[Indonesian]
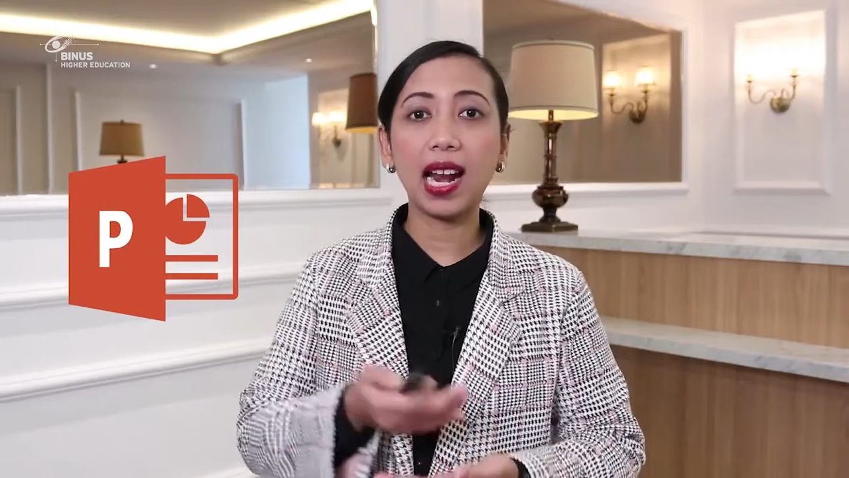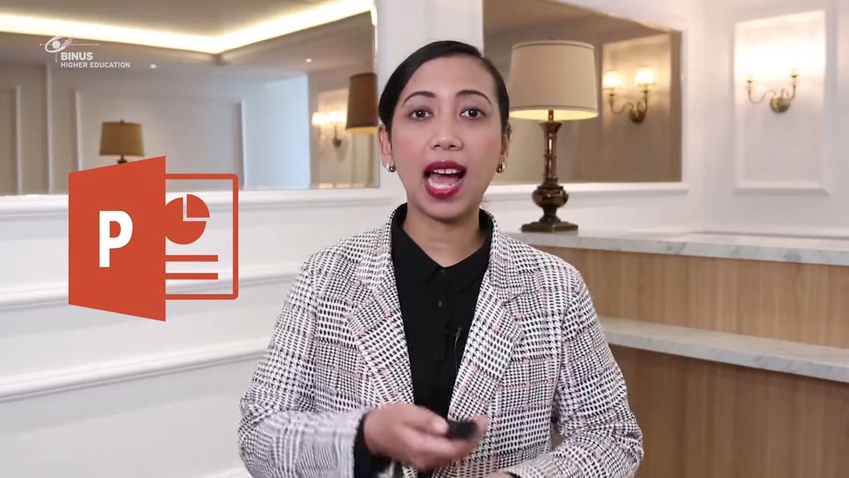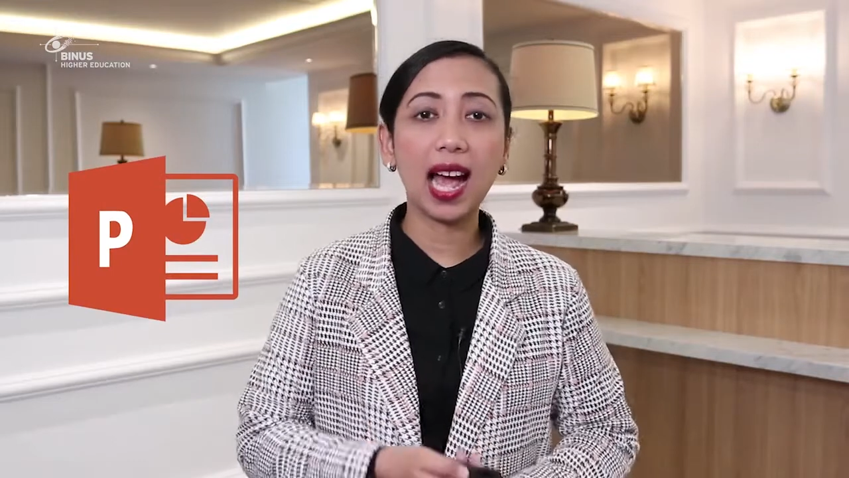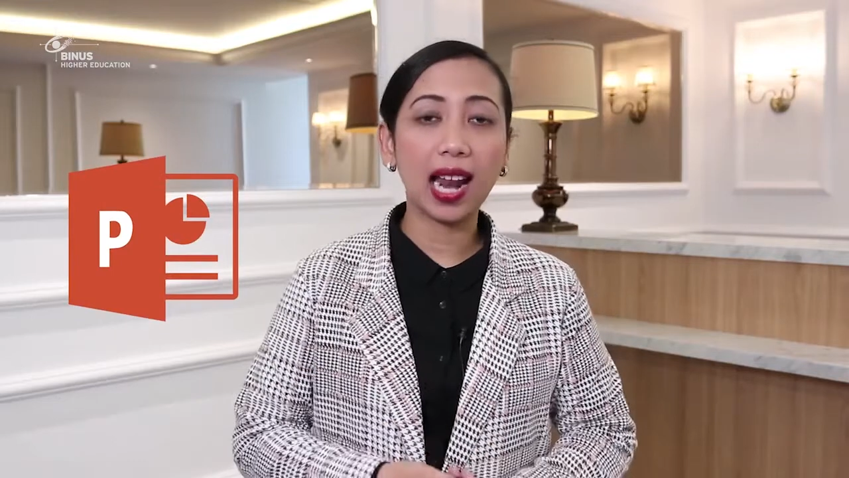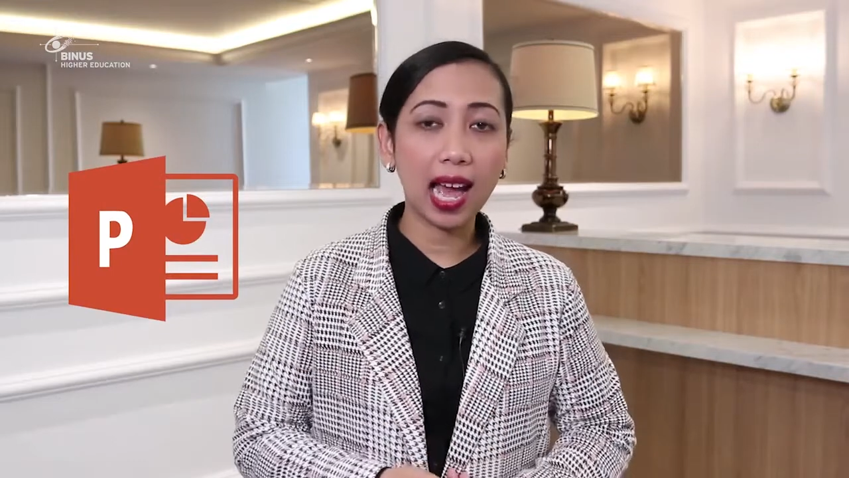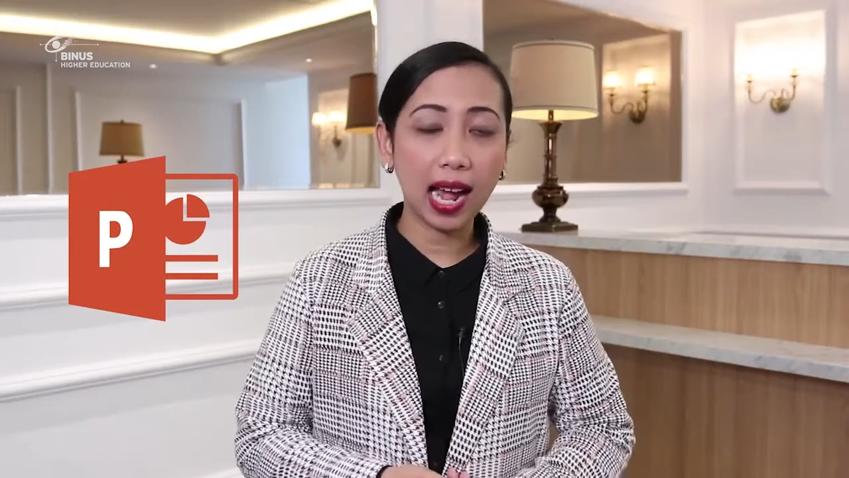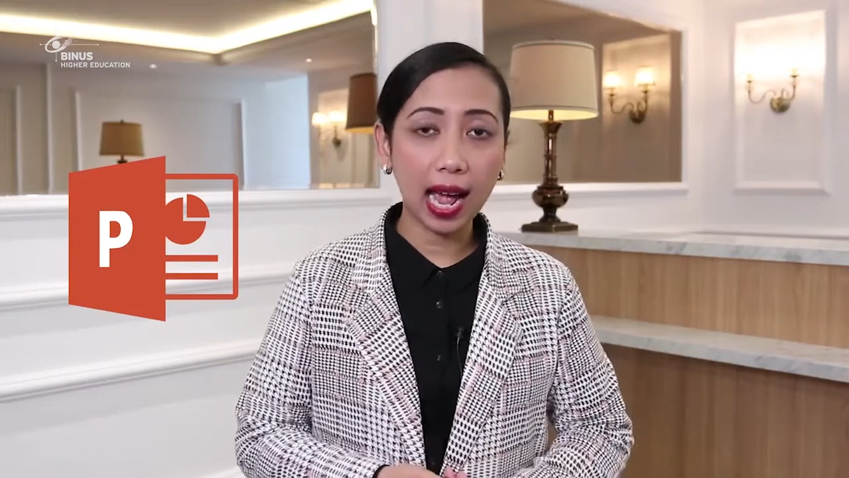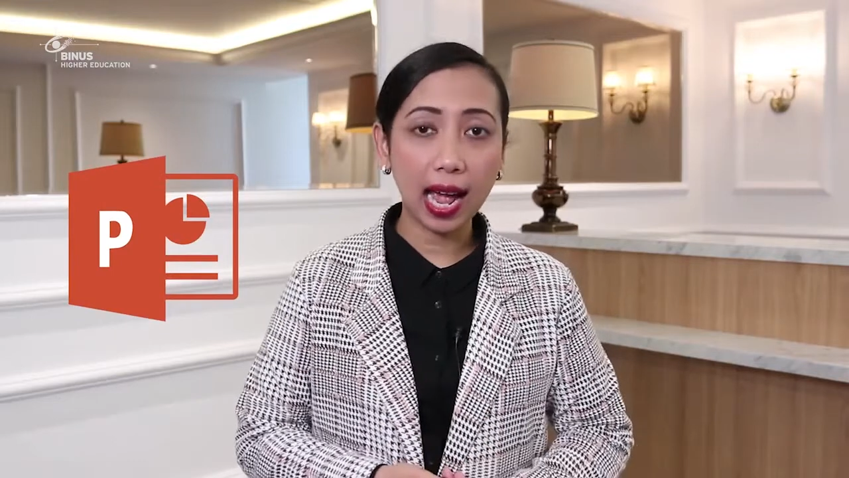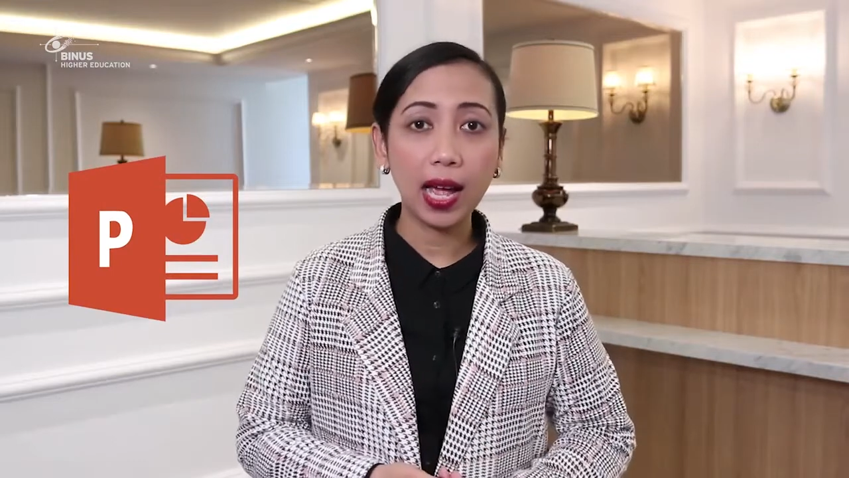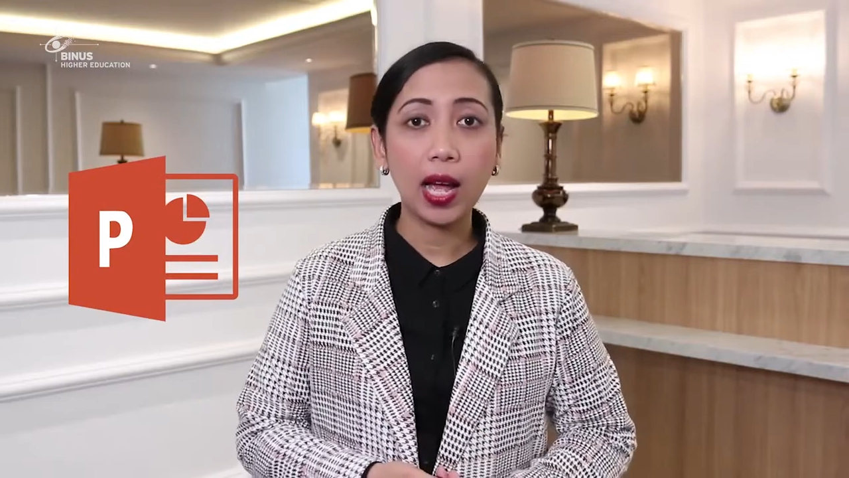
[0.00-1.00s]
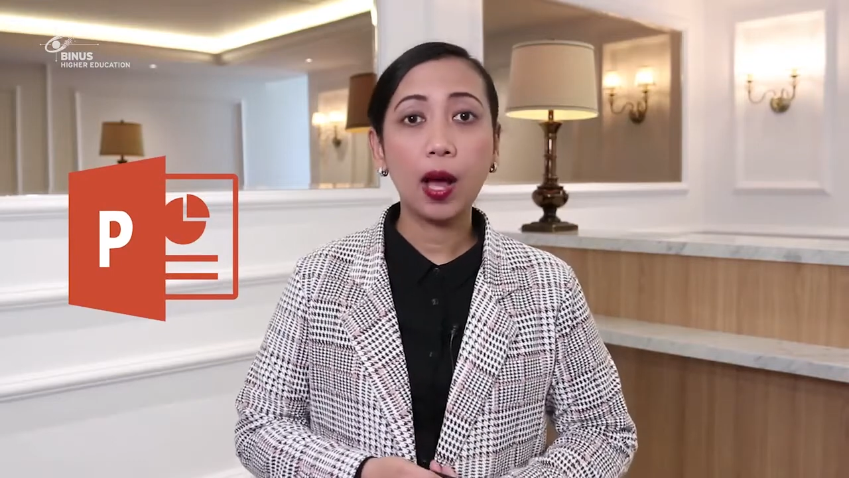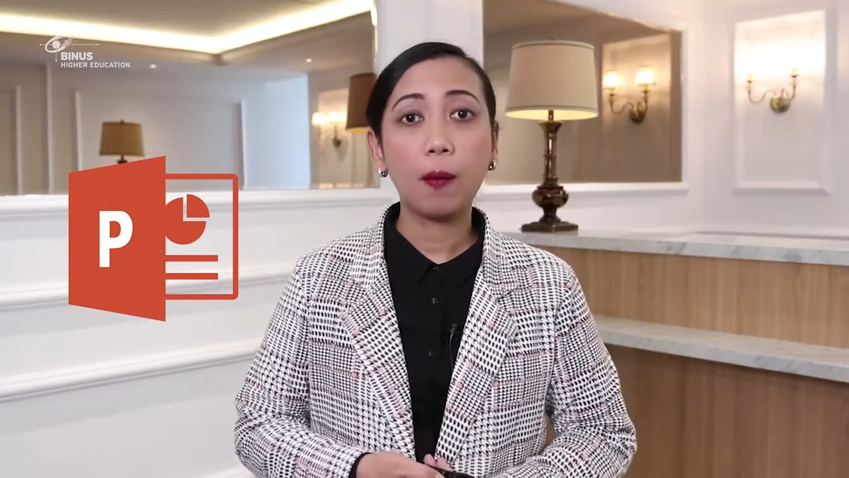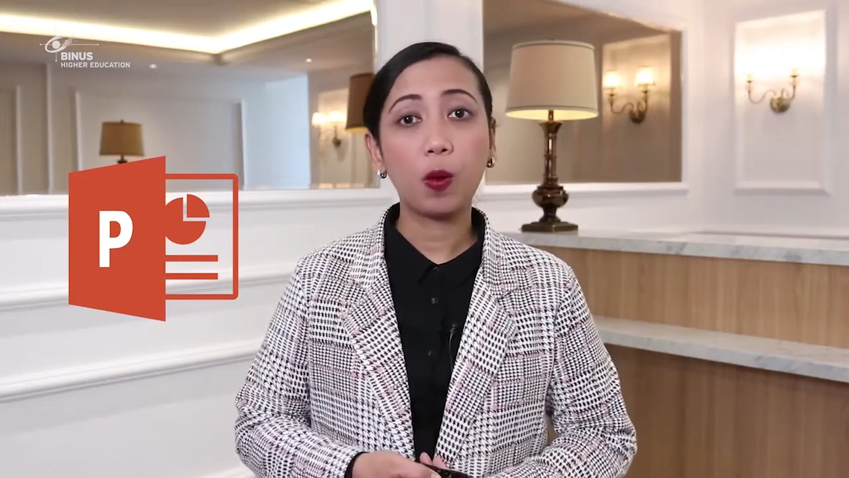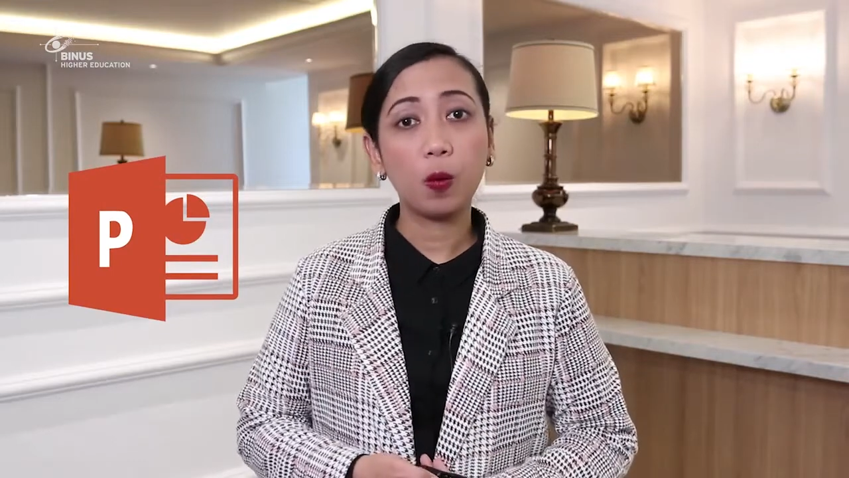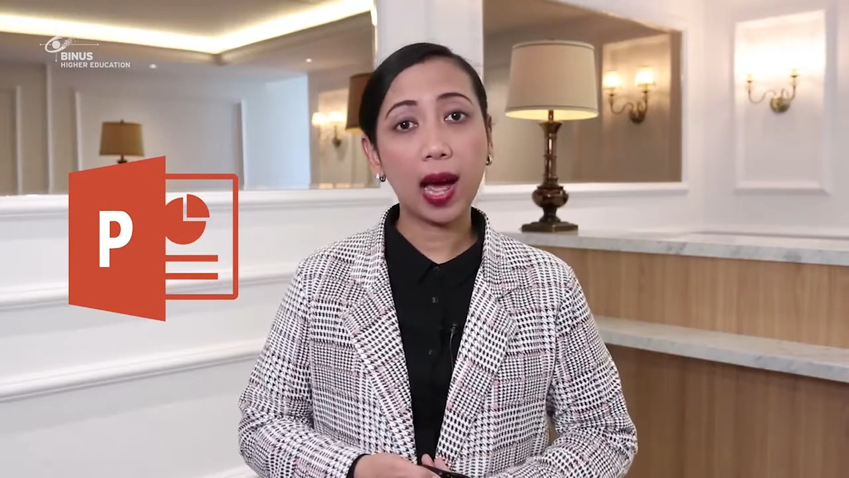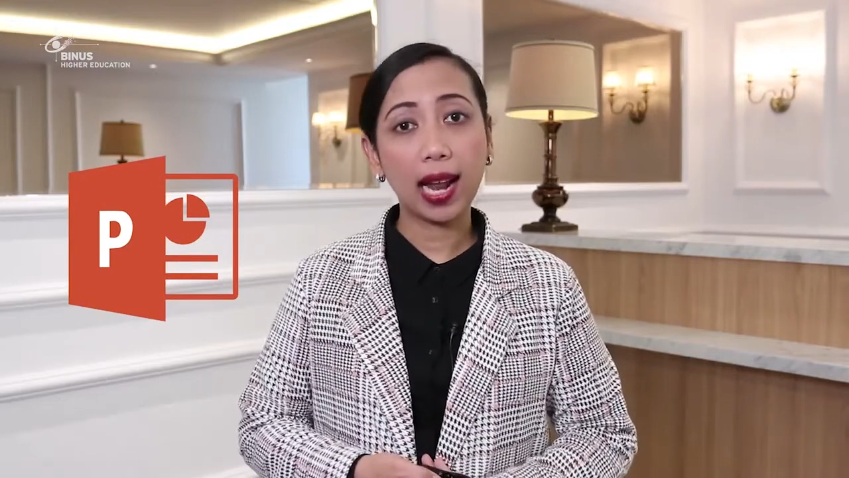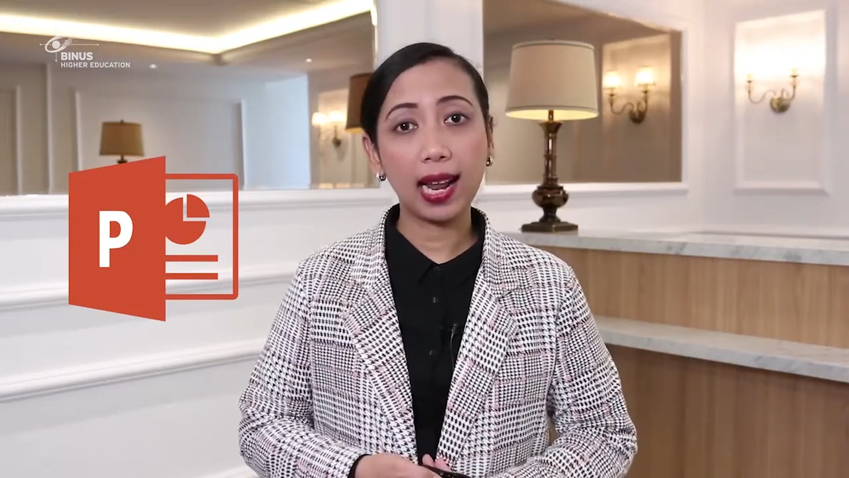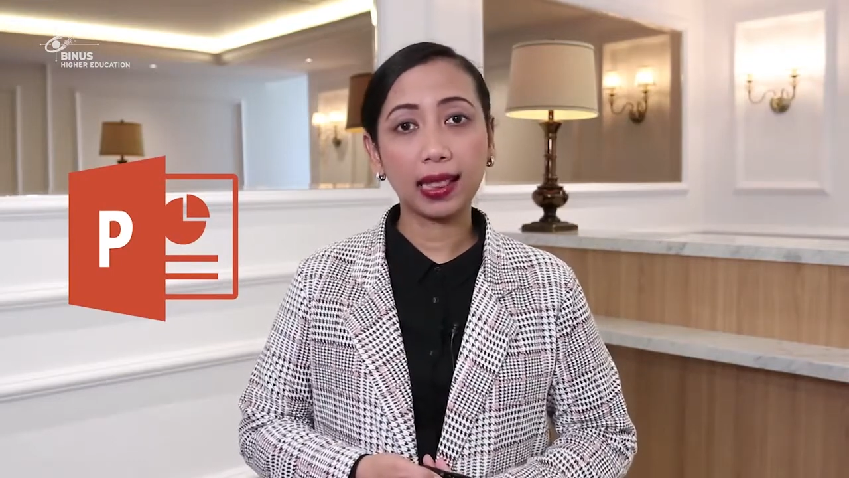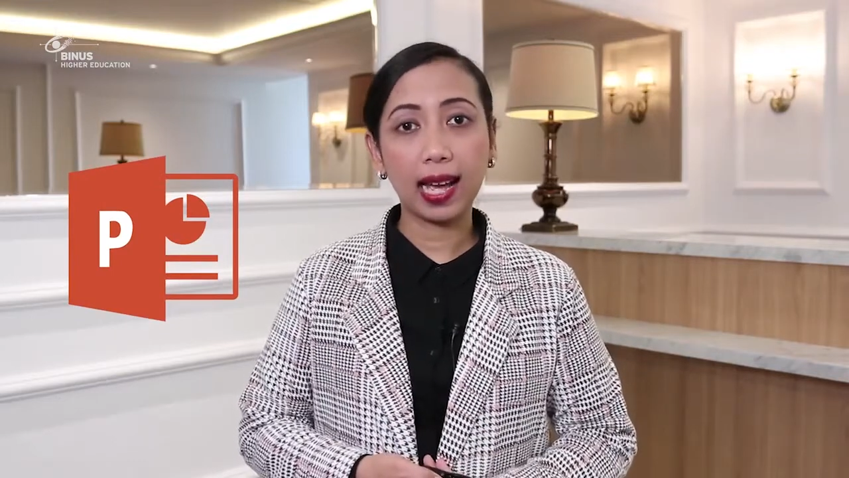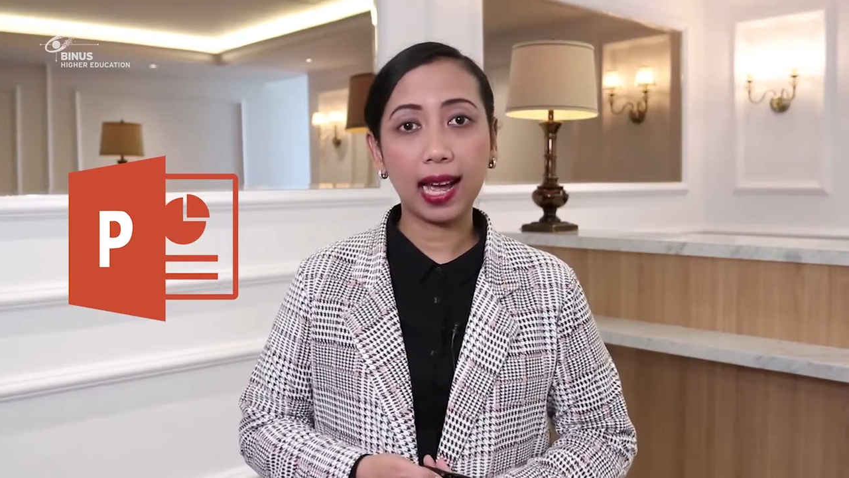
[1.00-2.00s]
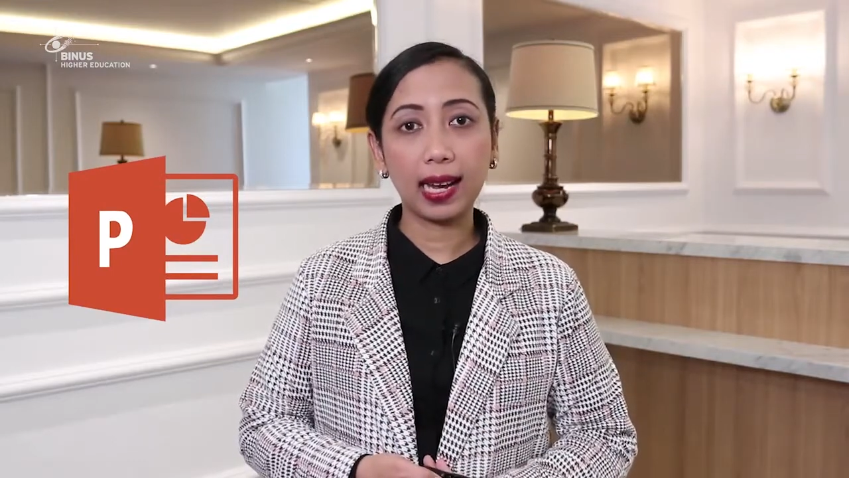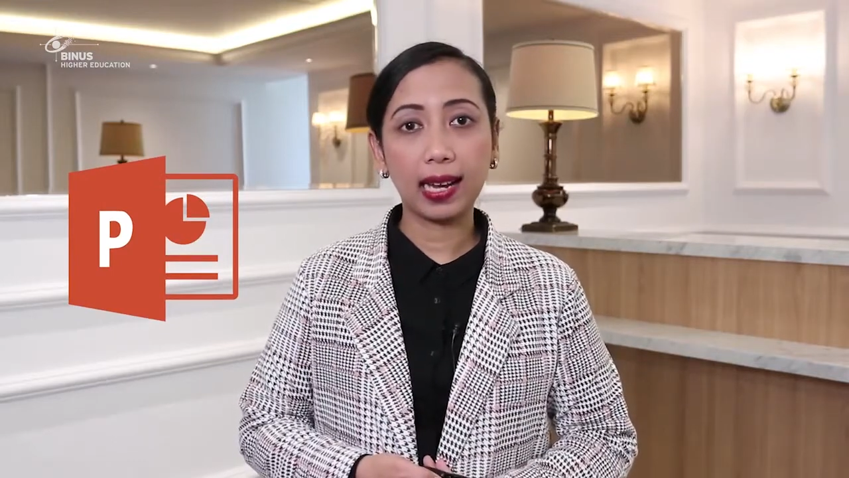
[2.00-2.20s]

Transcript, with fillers: langkah-langkah perubahan data.